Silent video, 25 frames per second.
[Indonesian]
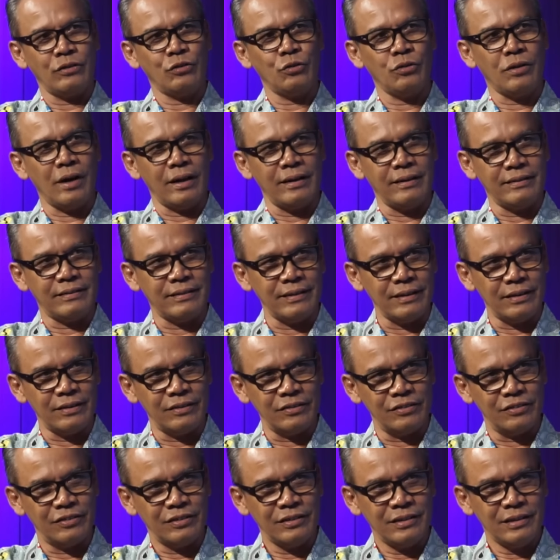juga di
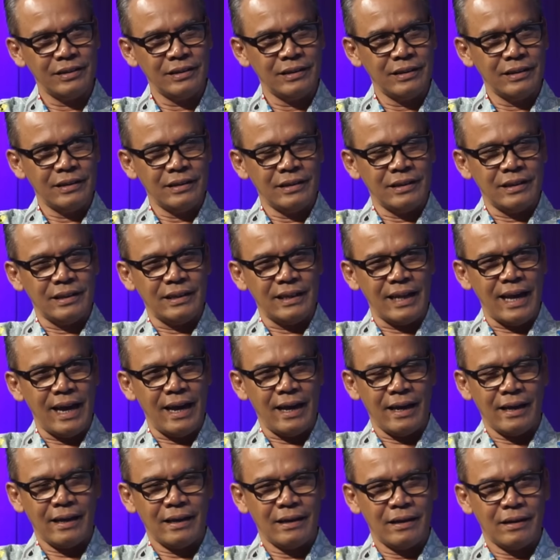situ. Betul. Nah,